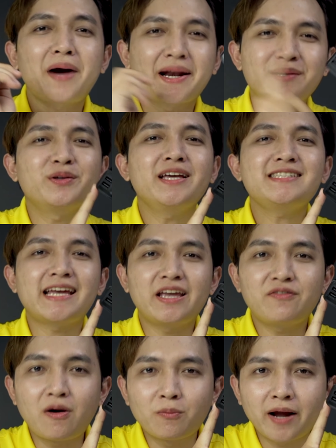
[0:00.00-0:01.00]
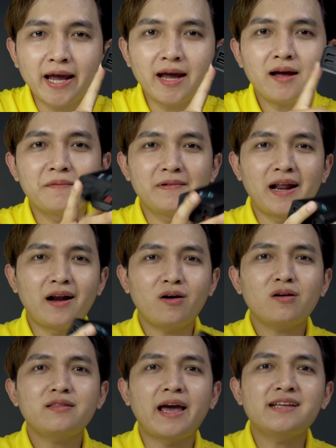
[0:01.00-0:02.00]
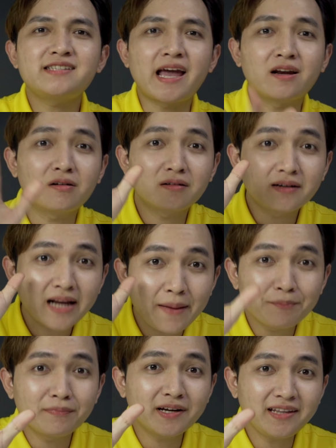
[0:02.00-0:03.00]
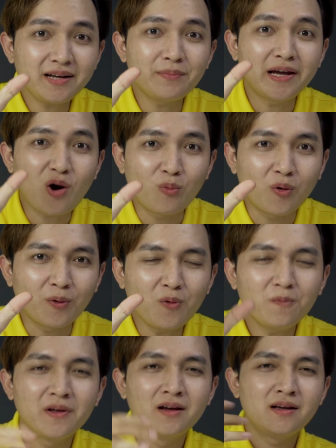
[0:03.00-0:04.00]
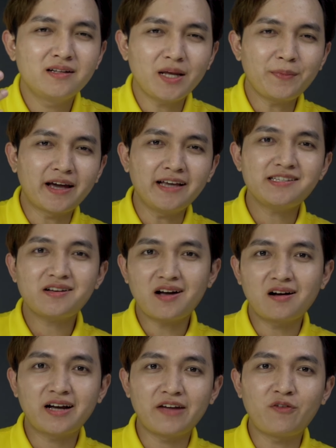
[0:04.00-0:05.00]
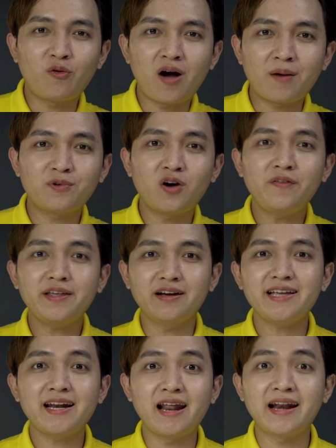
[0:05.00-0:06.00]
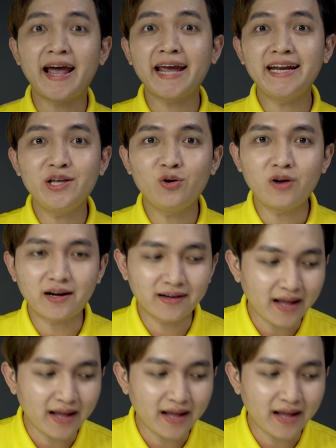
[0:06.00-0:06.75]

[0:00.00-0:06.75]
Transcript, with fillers: mạnh của chiếc sạc dự phòng này á, là nó có thể sạc được năm cái thiết bị cùng một lúc. Nên mình nghĩ sẽ cực kỳ phù hợp đối với những gia đình hay đi du lịch